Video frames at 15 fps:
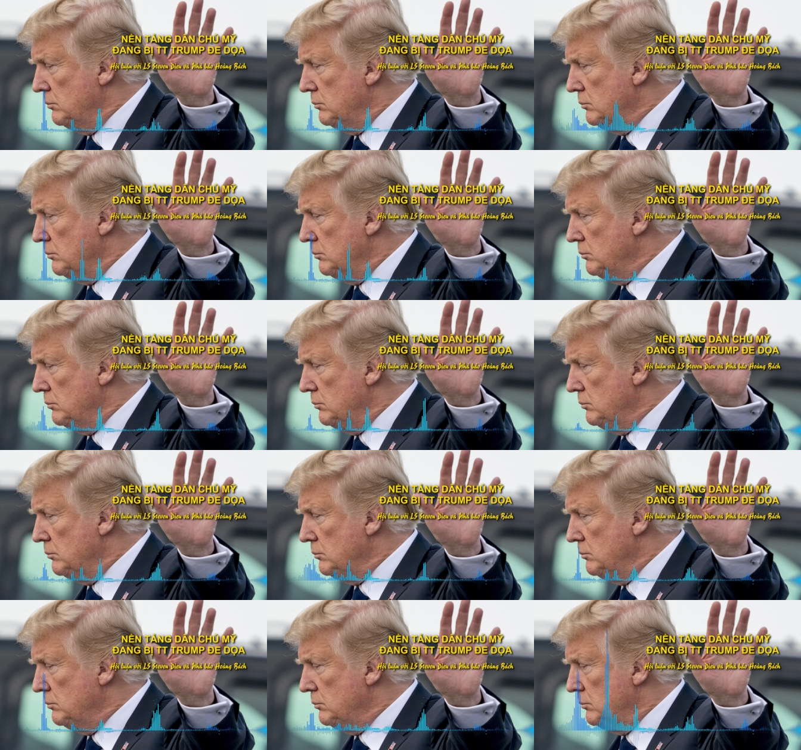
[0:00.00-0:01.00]
bây giờ
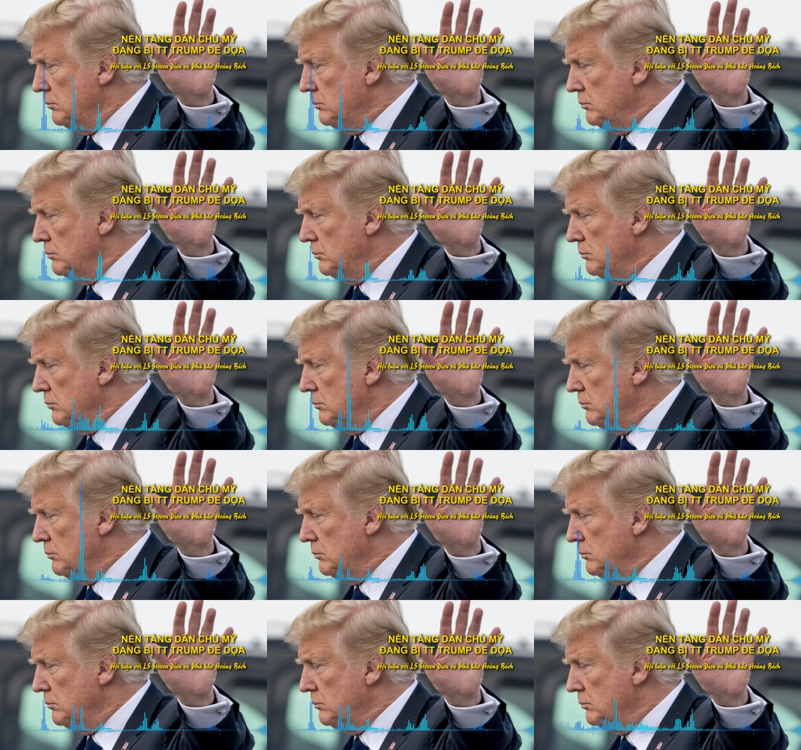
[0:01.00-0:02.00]
cái người con trai lớn
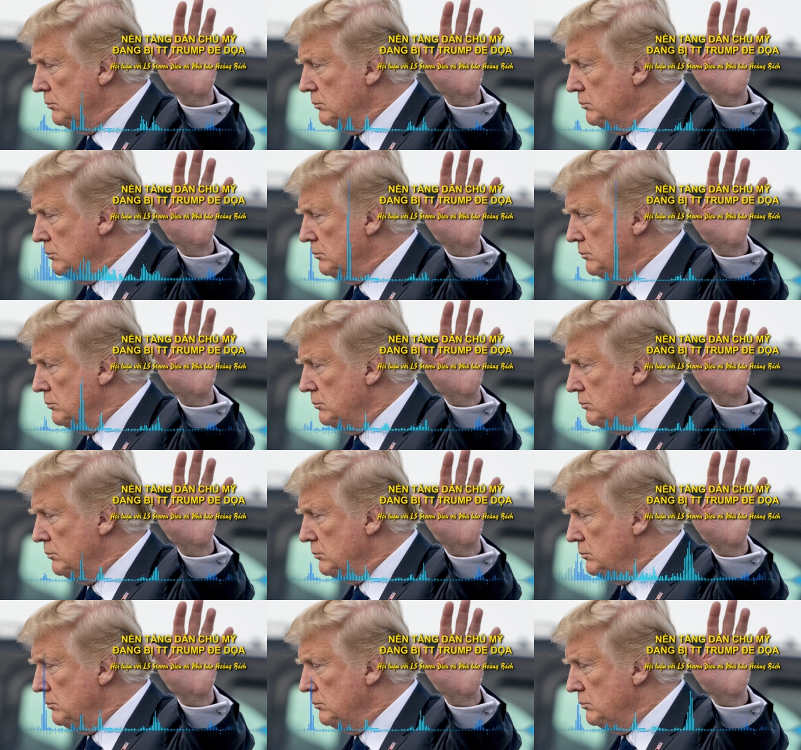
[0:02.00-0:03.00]
của McCain
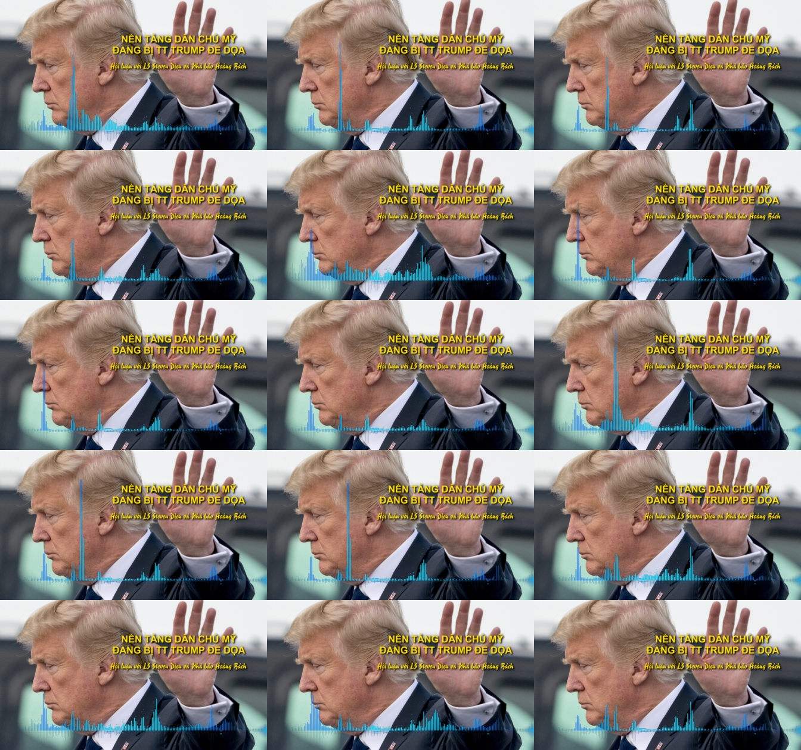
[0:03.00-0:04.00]
là giám
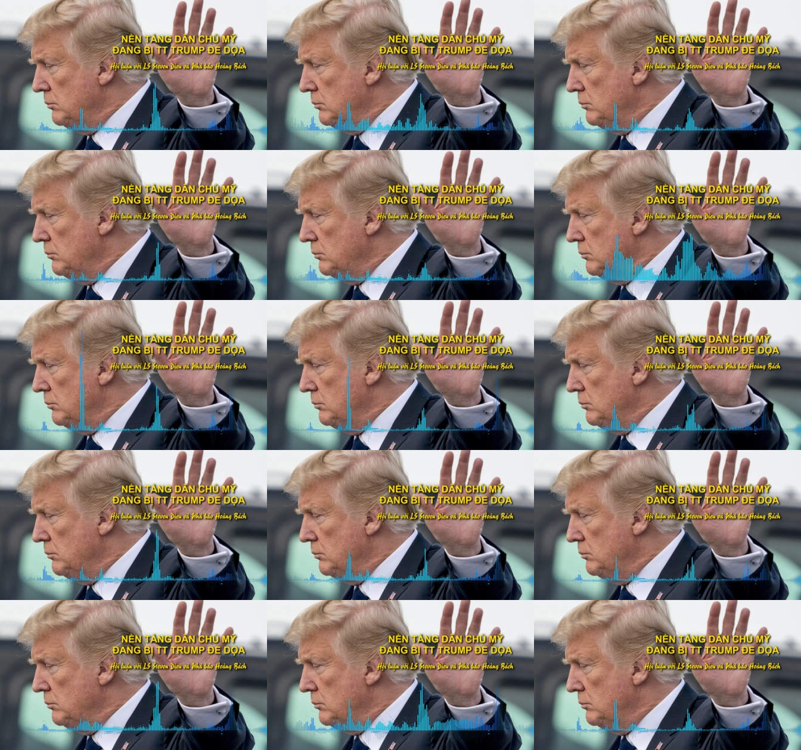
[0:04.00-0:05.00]
đốc điều hành bởi
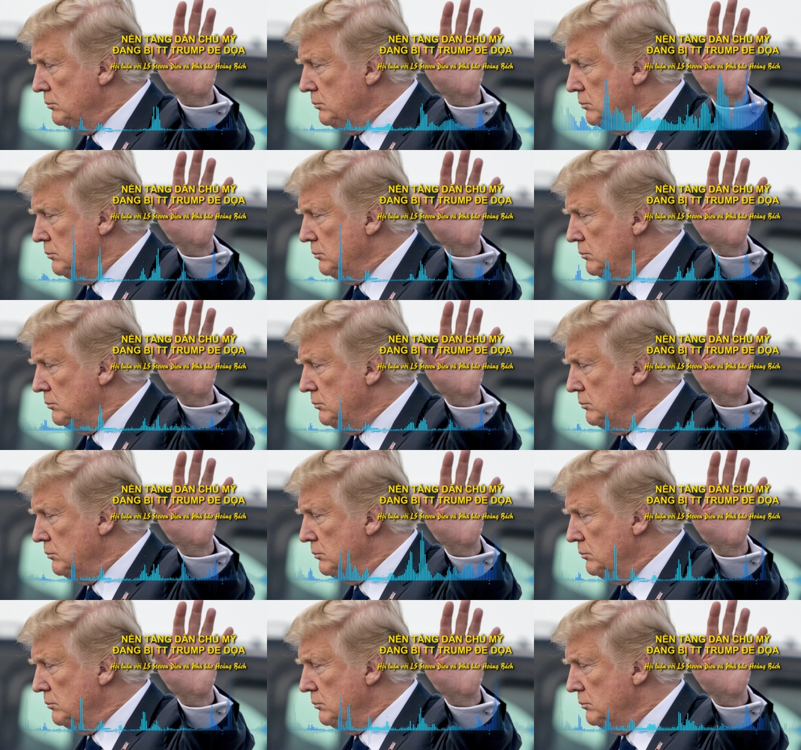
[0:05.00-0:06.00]
vì người vợ thì về
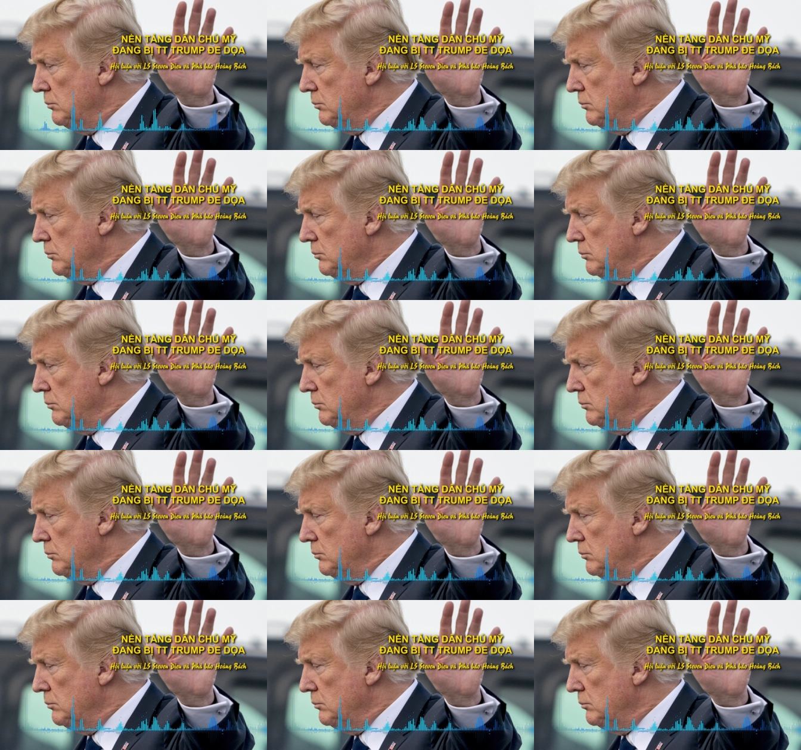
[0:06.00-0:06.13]
hưu uh,